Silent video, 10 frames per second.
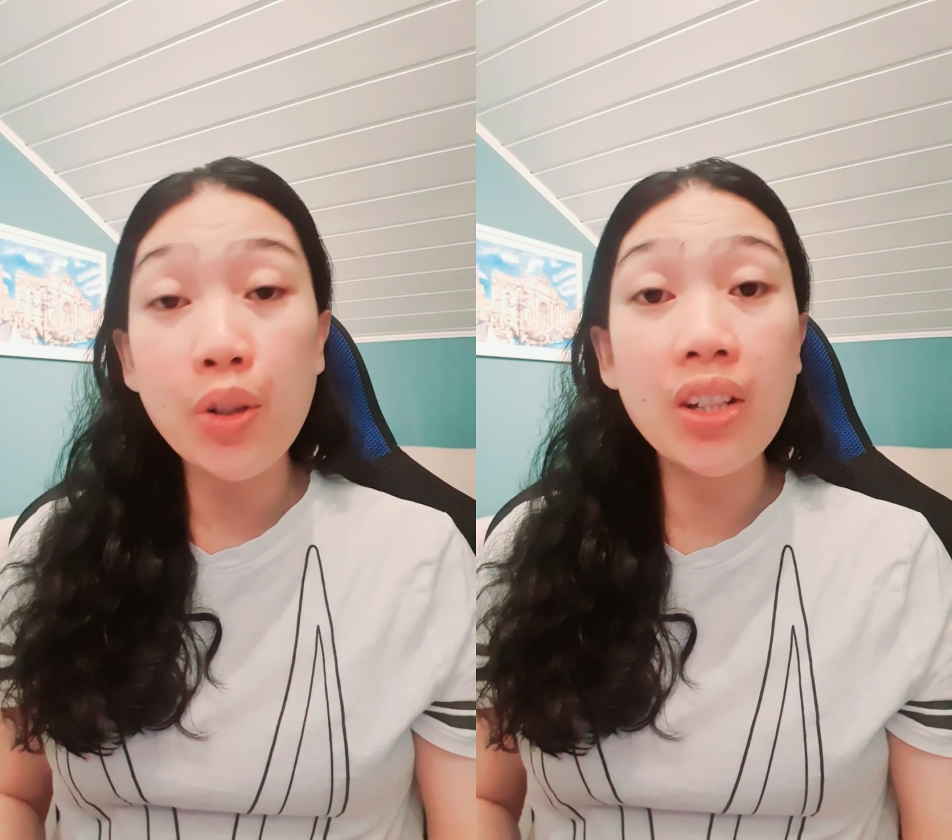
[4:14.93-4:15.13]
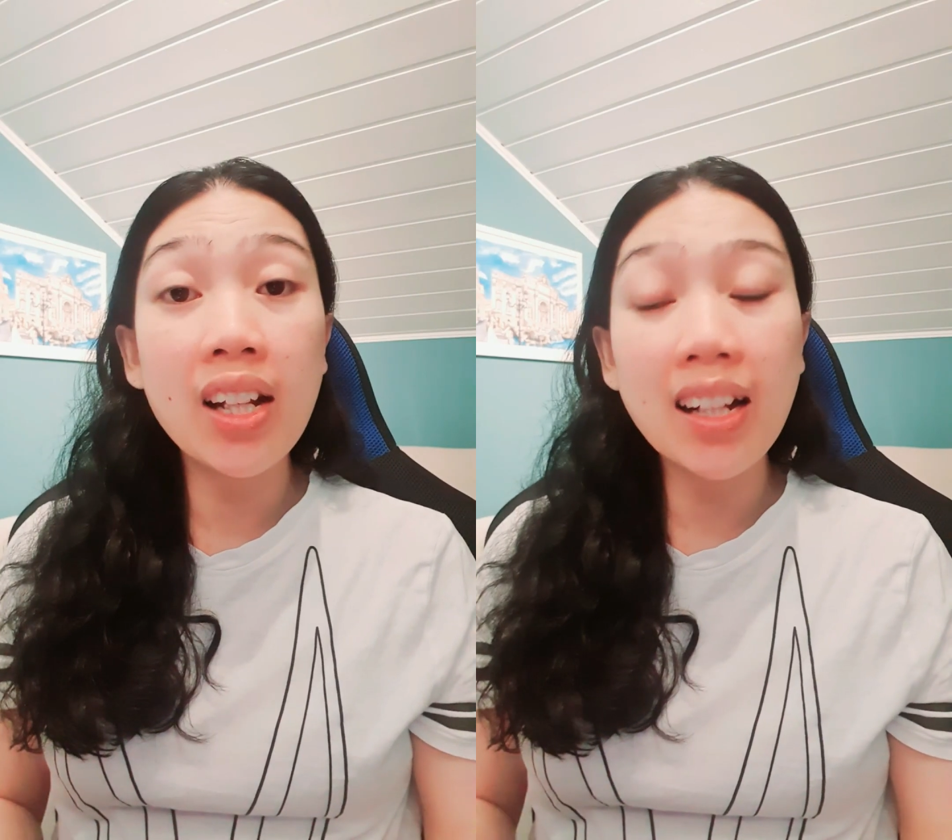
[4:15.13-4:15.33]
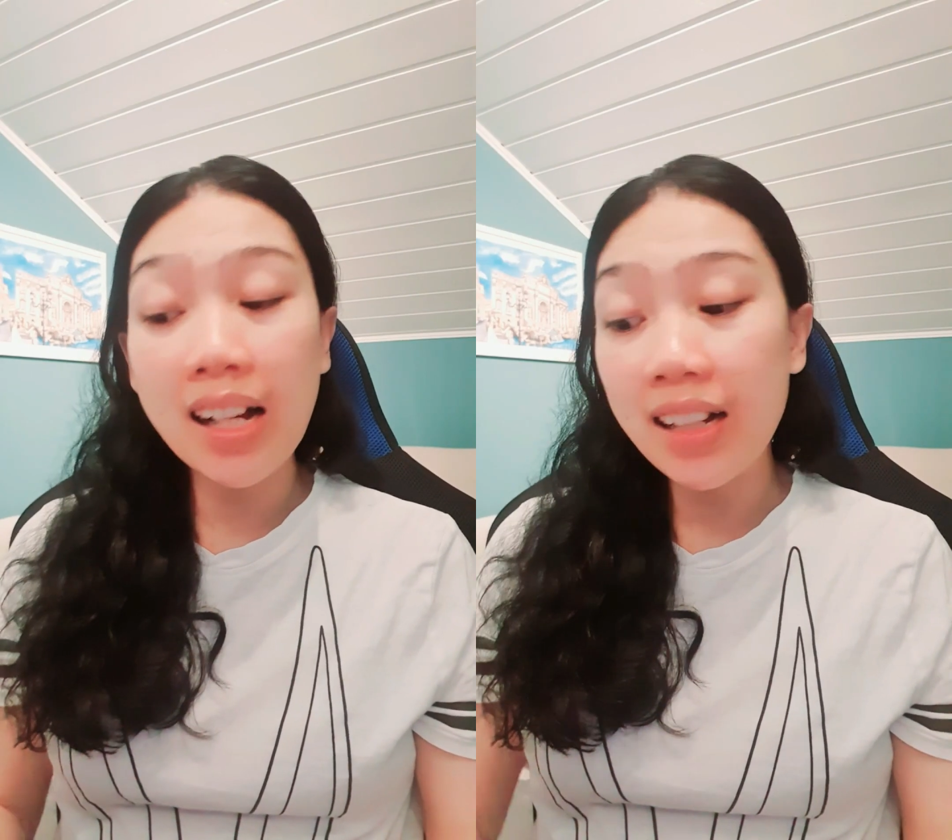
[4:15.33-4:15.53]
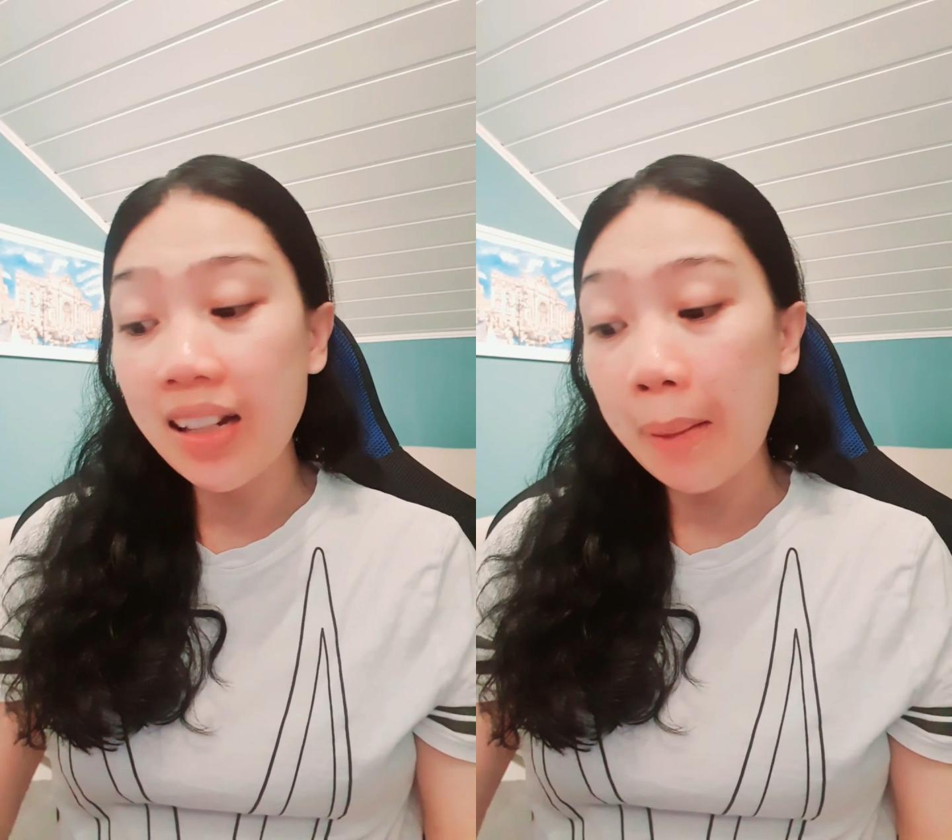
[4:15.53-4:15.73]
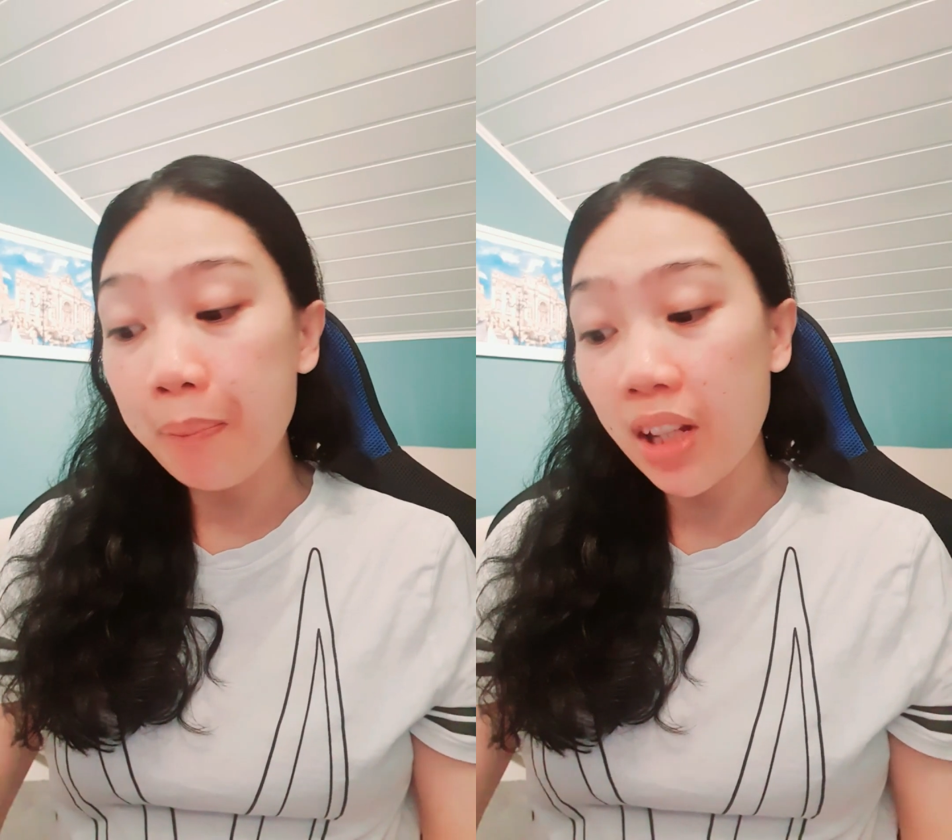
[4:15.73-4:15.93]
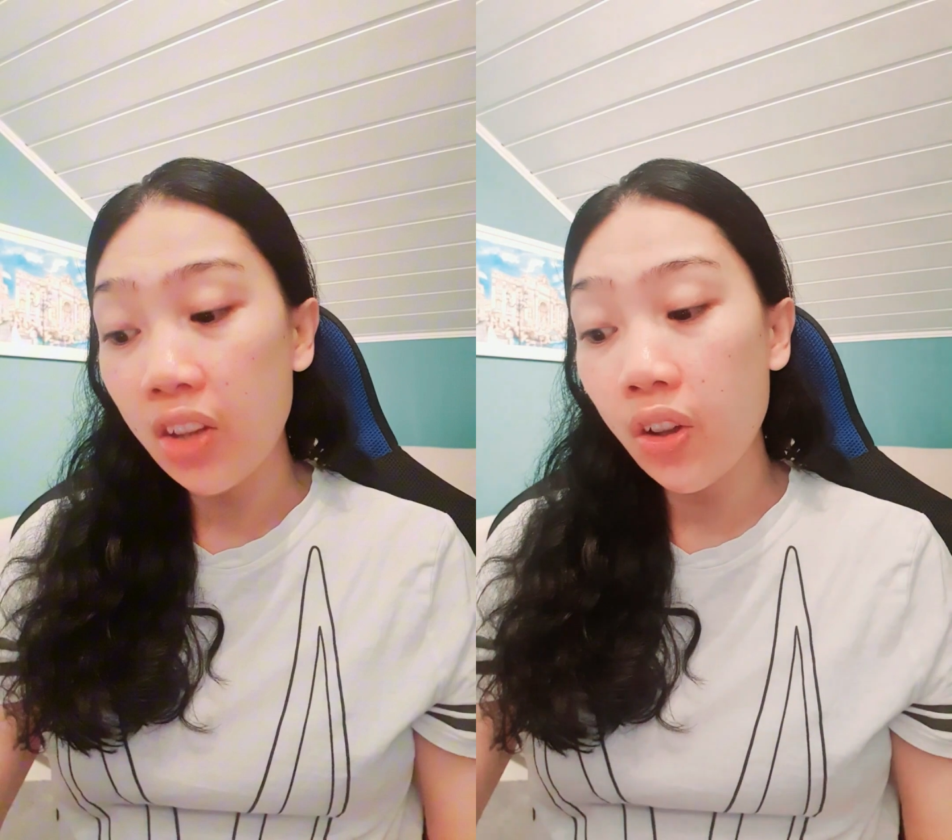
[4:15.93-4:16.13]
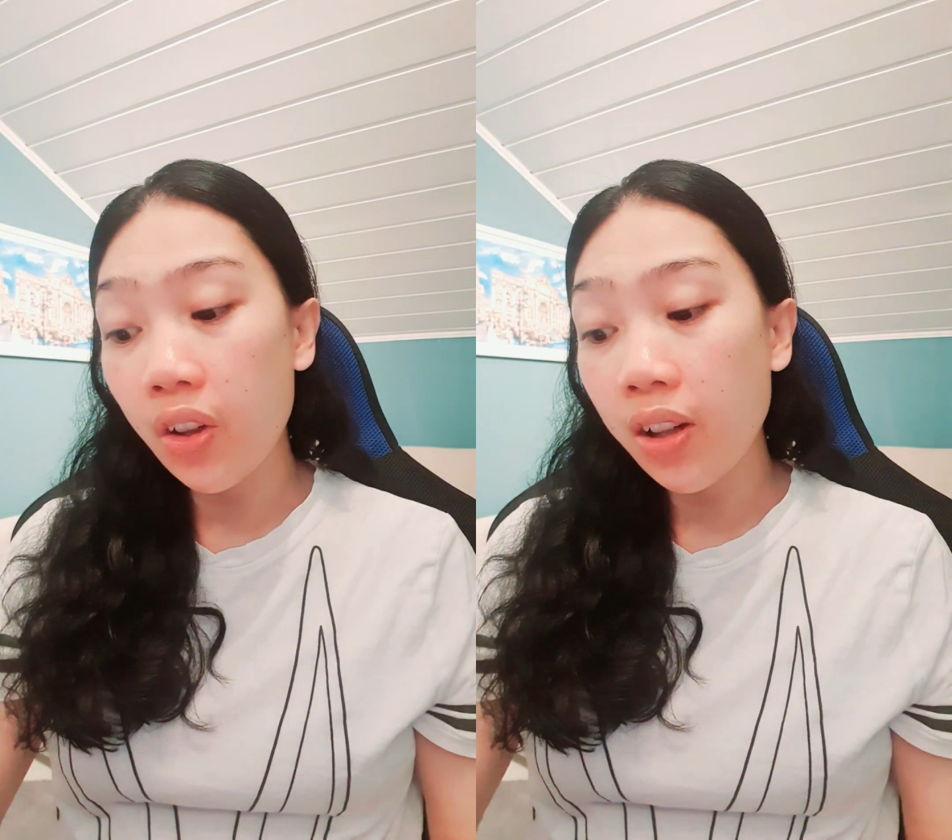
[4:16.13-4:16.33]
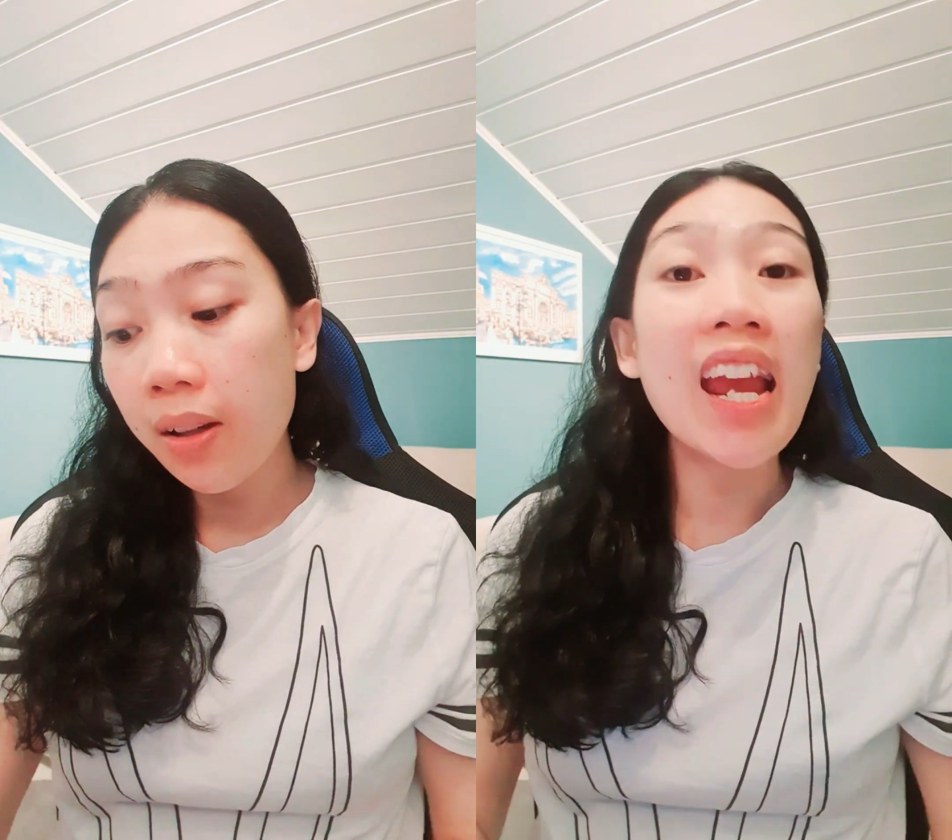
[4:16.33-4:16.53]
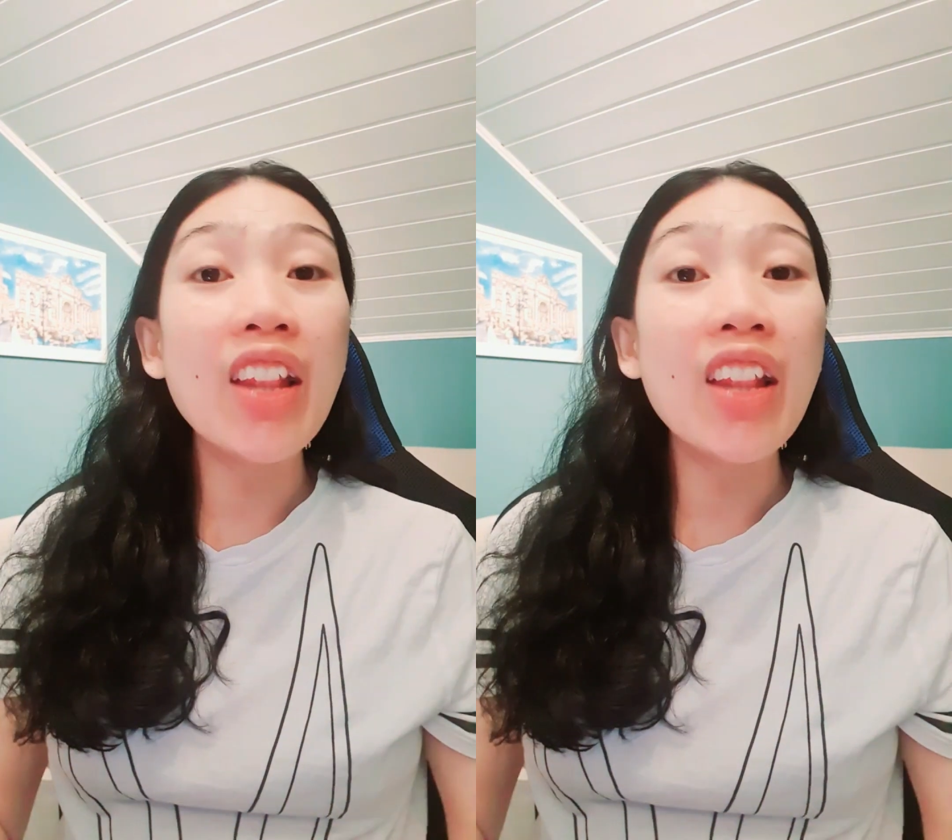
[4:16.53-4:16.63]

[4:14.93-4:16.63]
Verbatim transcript: na nagaganap dito